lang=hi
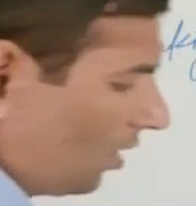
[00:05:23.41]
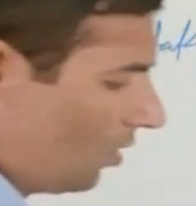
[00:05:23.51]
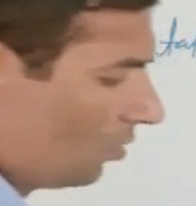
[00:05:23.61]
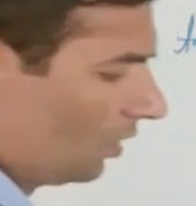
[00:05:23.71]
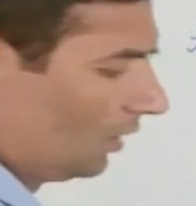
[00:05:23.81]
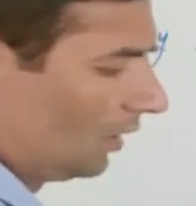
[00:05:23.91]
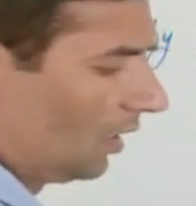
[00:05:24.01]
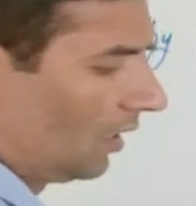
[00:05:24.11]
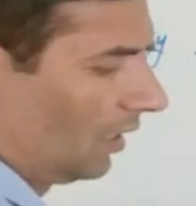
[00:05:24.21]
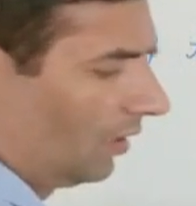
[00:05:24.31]
आठ और तीन
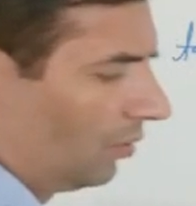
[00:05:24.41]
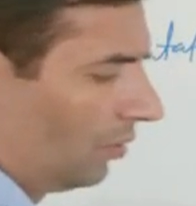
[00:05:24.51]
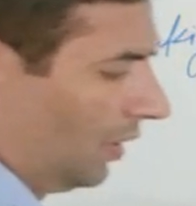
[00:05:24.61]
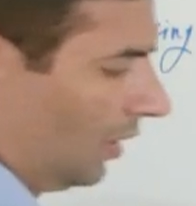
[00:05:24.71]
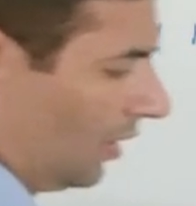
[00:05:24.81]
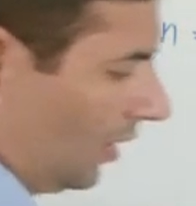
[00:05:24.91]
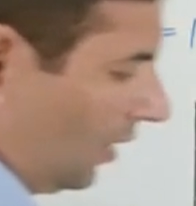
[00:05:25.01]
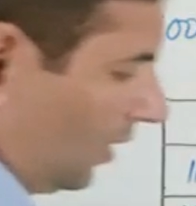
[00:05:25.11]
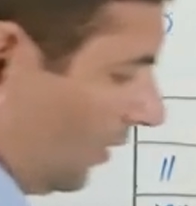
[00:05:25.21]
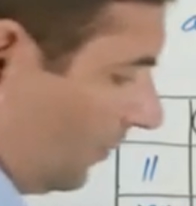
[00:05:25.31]
ग्यारह तो नहीं
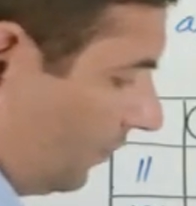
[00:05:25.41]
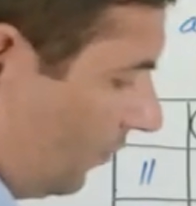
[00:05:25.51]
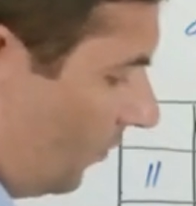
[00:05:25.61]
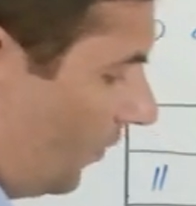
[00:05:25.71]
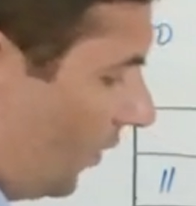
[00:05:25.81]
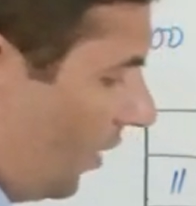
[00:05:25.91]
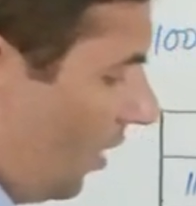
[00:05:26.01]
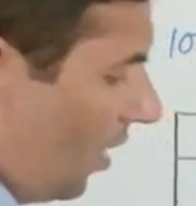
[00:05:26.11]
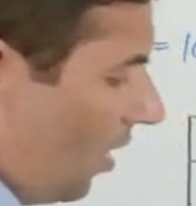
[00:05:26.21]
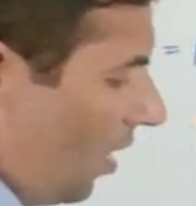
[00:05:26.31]
कटेगा
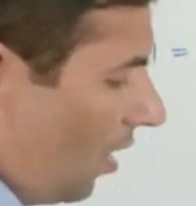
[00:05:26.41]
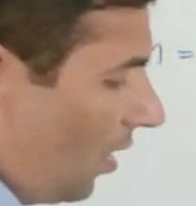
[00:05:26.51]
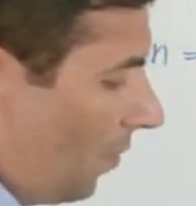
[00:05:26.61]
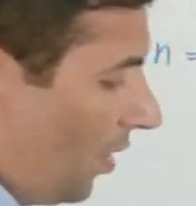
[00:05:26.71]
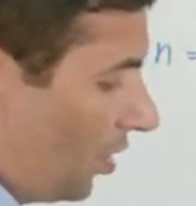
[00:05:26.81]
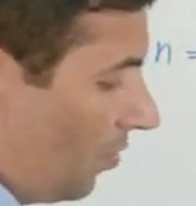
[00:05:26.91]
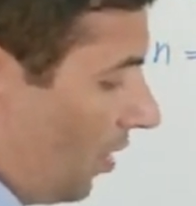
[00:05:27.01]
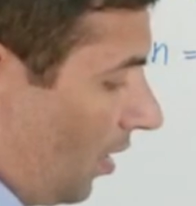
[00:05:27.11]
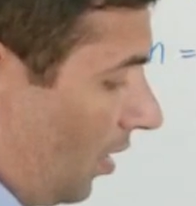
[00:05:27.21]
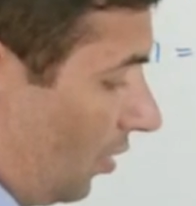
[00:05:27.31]
आठ और पाँच
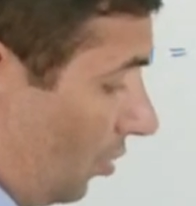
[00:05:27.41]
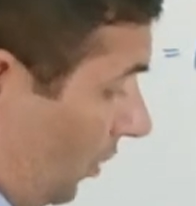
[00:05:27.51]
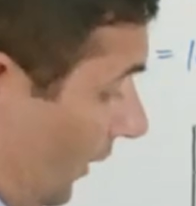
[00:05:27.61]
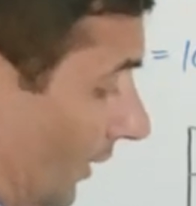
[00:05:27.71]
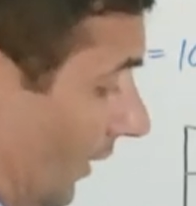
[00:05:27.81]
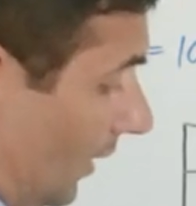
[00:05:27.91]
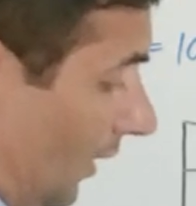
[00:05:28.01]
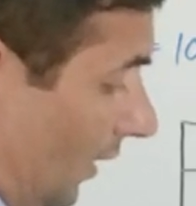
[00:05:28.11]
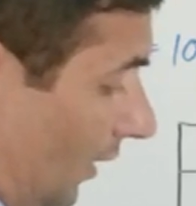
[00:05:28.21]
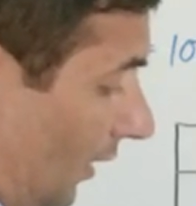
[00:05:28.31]
बारह तो तीन से
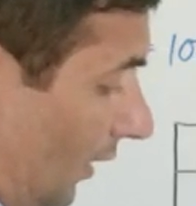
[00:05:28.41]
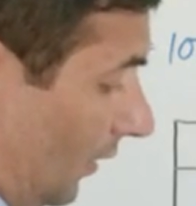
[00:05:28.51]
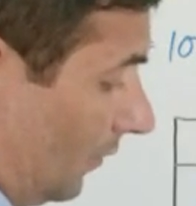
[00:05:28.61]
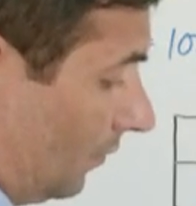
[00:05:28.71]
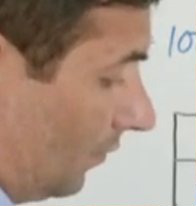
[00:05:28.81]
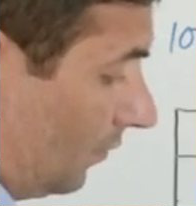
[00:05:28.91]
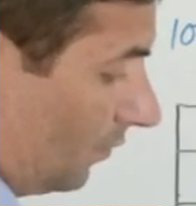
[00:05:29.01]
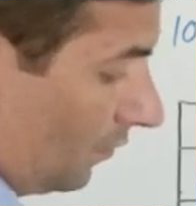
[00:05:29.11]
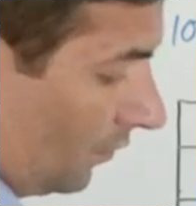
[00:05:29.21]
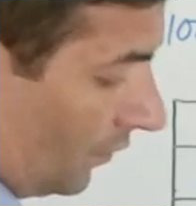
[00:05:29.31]
कटेगा ये
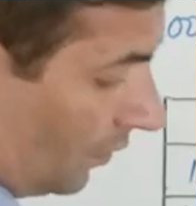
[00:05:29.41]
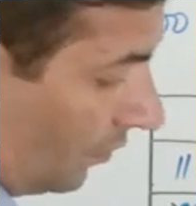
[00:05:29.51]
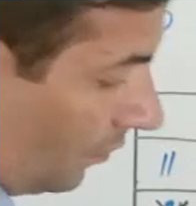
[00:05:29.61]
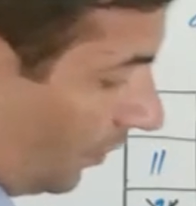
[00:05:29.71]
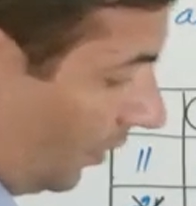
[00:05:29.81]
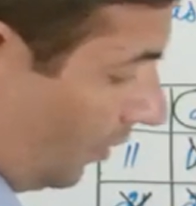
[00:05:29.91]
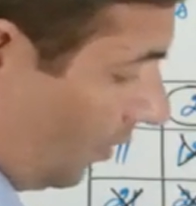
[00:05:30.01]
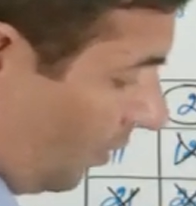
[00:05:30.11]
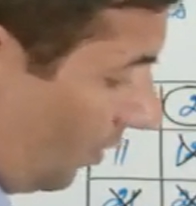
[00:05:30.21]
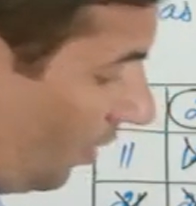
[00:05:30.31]
भाई
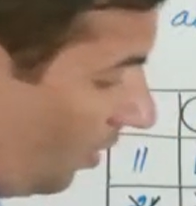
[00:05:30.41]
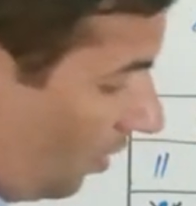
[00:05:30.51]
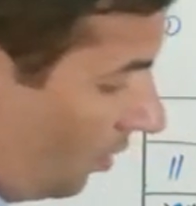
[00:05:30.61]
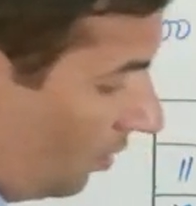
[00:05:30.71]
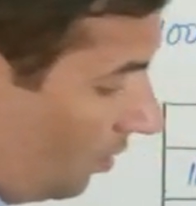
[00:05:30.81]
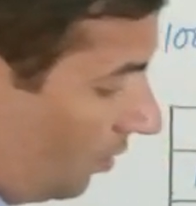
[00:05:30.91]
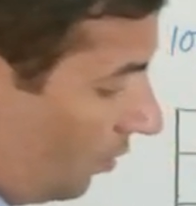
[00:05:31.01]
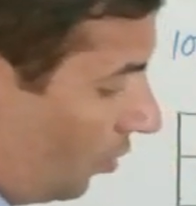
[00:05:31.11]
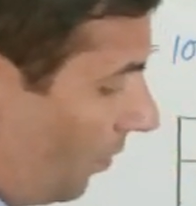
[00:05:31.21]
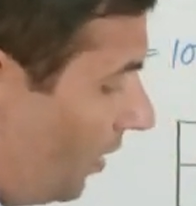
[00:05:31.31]
आठ
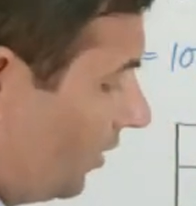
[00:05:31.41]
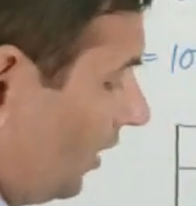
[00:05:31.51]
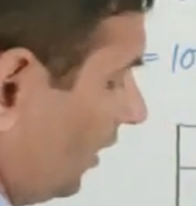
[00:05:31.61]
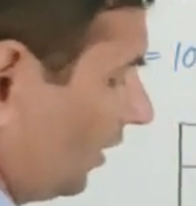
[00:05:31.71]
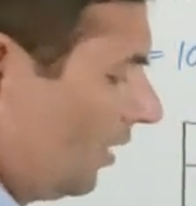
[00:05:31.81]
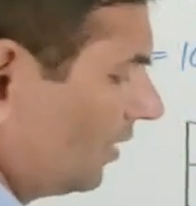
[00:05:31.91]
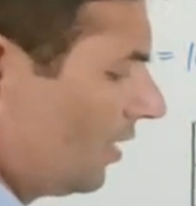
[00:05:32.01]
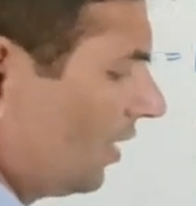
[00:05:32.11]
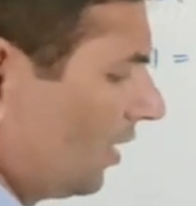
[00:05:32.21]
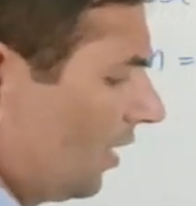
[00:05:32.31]
और पाँच तेरह तीन
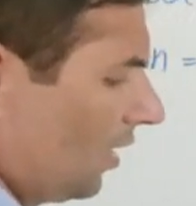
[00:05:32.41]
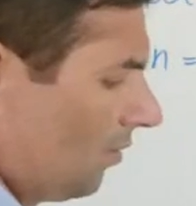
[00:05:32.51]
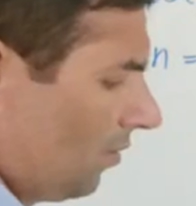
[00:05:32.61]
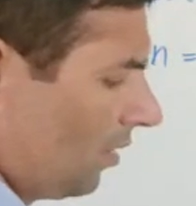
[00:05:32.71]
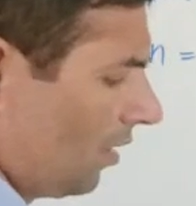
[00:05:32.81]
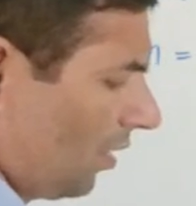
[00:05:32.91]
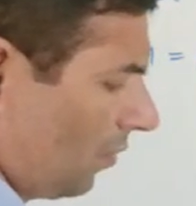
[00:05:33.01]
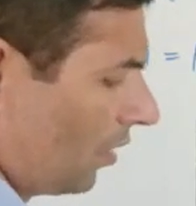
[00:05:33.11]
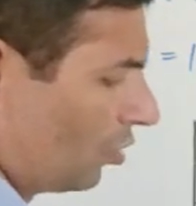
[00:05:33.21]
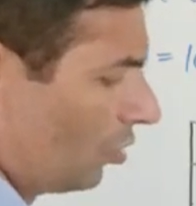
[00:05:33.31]
से नहीं कटेगा आठ
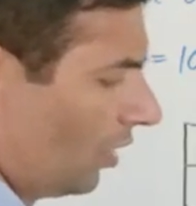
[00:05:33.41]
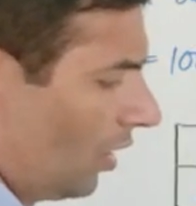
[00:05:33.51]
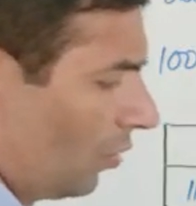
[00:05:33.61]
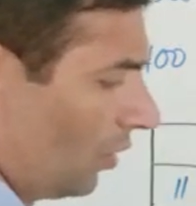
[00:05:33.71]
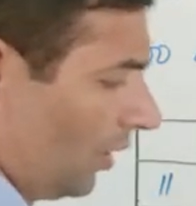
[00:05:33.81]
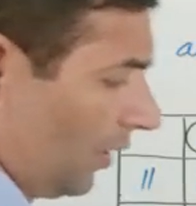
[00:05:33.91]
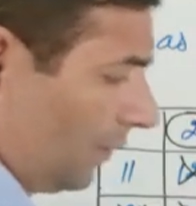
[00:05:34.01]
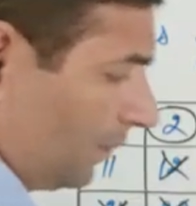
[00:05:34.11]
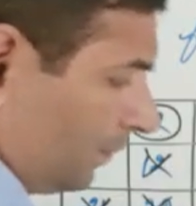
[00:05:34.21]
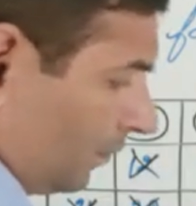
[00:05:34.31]
और पाँच तो तेरह होते
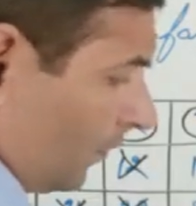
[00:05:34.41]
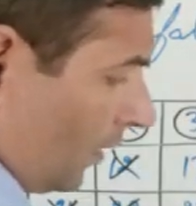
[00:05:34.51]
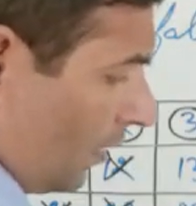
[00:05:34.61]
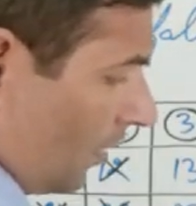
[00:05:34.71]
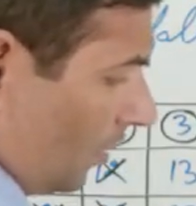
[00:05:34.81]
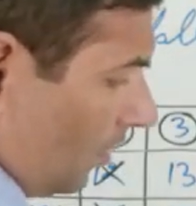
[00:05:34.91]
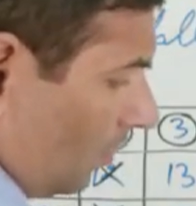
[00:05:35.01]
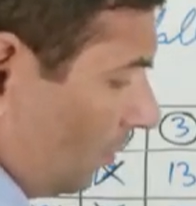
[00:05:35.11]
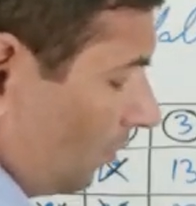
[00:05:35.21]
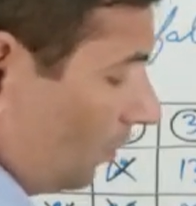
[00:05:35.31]
ना
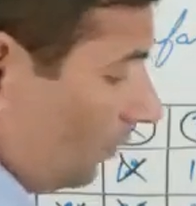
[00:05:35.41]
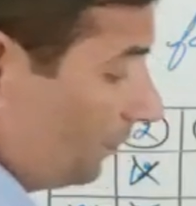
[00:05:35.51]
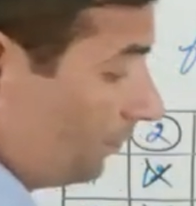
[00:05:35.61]
और